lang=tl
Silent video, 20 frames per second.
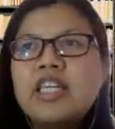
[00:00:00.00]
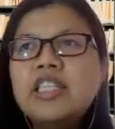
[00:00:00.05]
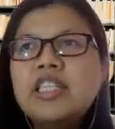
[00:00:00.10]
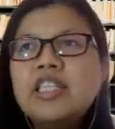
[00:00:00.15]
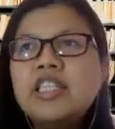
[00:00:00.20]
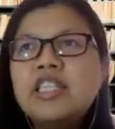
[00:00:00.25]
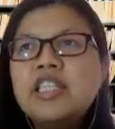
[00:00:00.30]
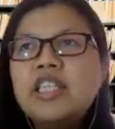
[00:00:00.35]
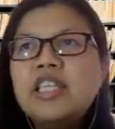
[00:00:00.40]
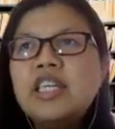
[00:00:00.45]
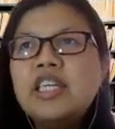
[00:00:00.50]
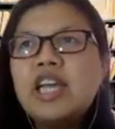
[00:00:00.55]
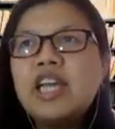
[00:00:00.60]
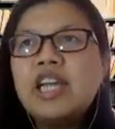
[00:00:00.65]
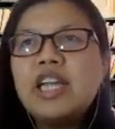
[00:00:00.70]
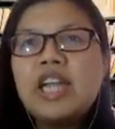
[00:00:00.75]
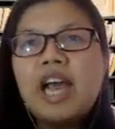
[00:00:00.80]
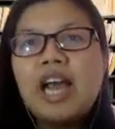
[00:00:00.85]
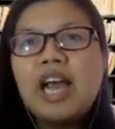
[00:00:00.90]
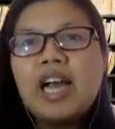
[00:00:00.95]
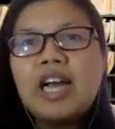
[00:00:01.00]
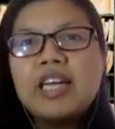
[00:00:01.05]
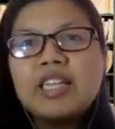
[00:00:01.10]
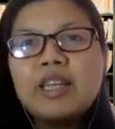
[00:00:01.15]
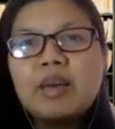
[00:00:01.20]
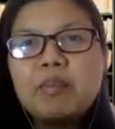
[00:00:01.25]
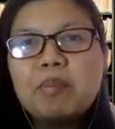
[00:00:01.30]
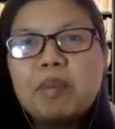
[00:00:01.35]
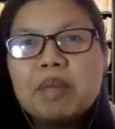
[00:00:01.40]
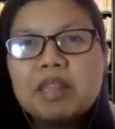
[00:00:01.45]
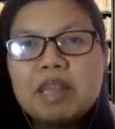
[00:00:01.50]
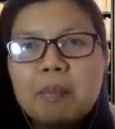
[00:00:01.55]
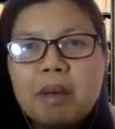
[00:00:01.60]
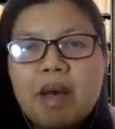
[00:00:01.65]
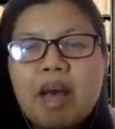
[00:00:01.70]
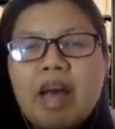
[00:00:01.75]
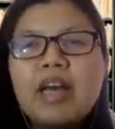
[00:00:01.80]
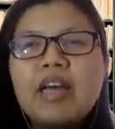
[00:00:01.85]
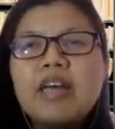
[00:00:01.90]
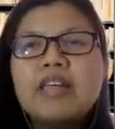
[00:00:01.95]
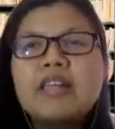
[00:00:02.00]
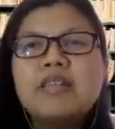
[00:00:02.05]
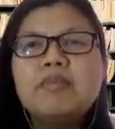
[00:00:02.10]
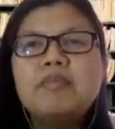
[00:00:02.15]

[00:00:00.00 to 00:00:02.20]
hindi kailangan ng pataba